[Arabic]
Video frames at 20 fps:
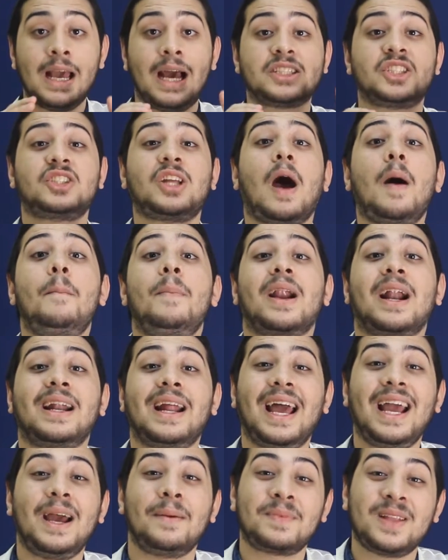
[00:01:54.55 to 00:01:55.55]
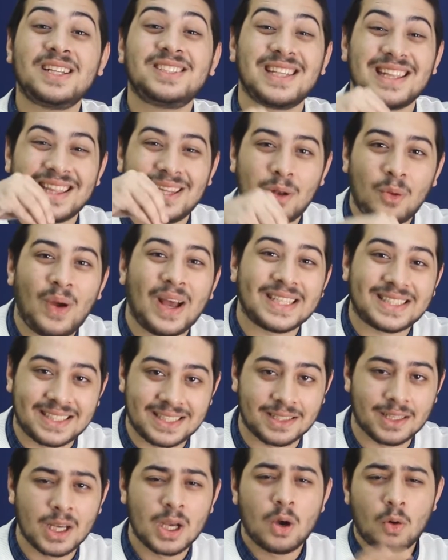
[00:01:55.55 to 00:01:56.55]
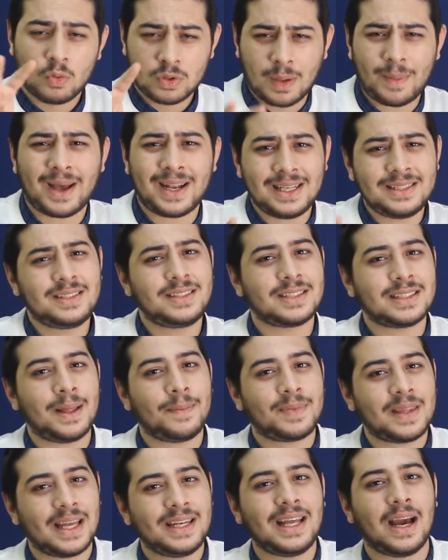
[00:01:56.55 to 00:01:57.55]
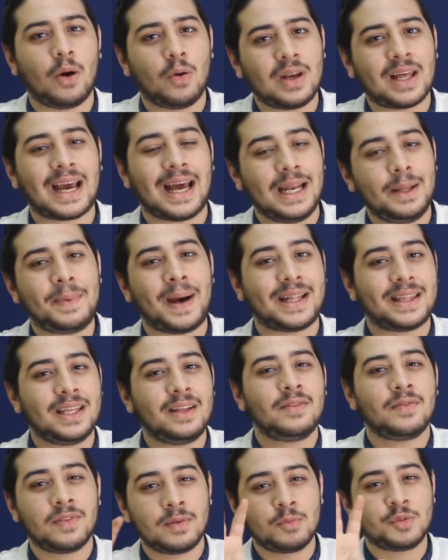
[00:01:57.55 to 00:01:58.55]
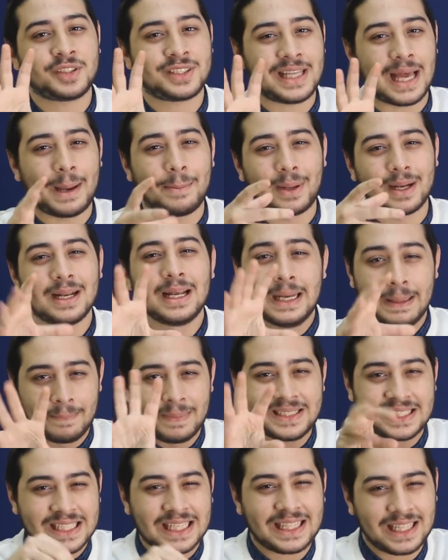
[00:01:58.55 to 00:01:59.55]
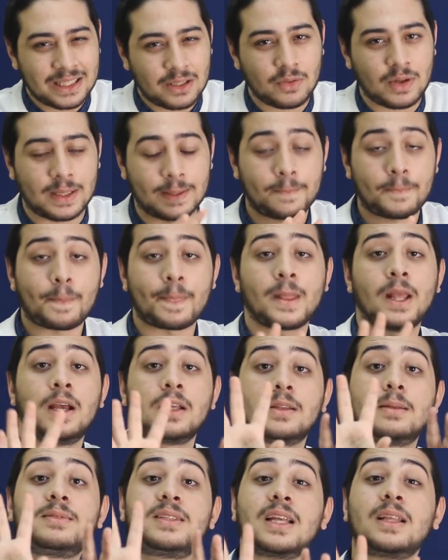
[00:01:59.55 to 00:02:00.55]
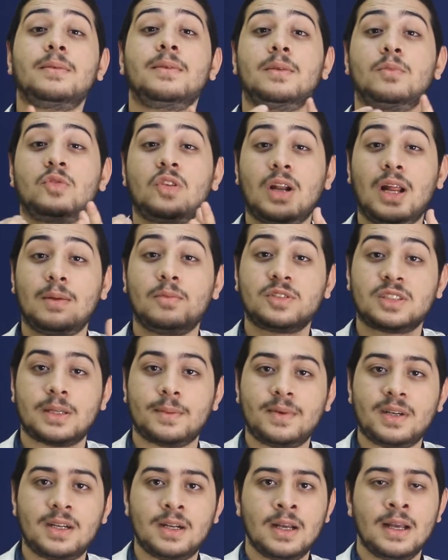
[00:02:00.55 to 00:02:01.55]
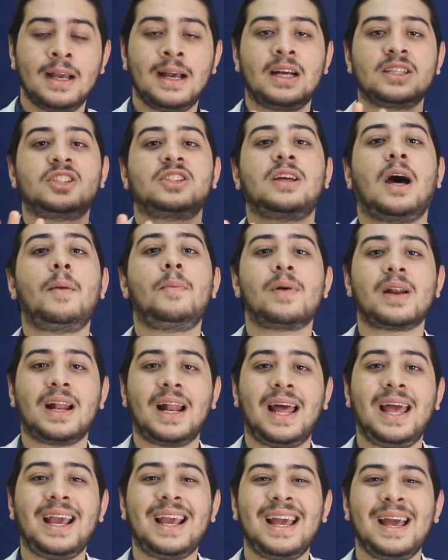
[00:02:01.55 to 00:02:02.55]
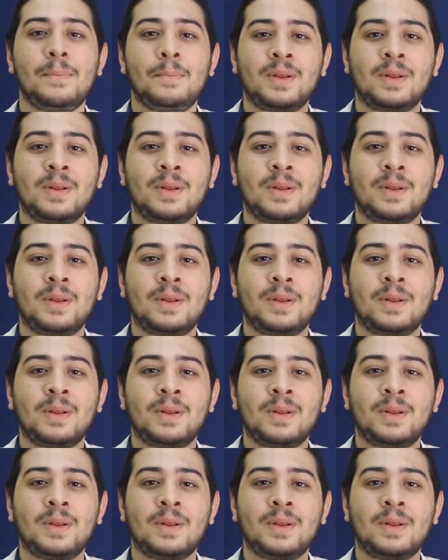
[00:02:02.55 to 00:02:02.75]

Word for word: عشان تعبر عن حاجه بتحصل دلوقتي وطبعا ليه استخدام تاني هقول لك عليه بعدين في المستقبل بس خلينا دلوقتي تستخدم المضارع المستمر عشان تعبر عن حاجه